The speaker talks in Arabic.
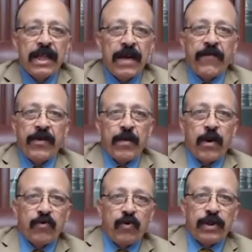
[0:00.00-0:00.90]
ده في
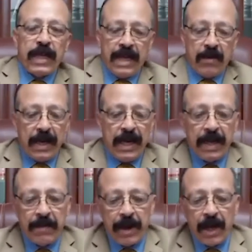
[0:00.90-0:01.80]
موضوع تاني
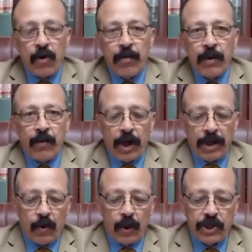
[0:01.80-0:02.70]
ولكن ما يهم
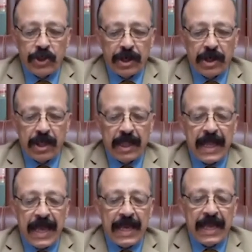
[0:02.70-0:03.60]
المواطن هو الشق
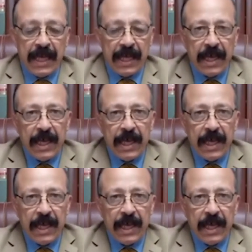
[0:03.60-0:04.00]
التاني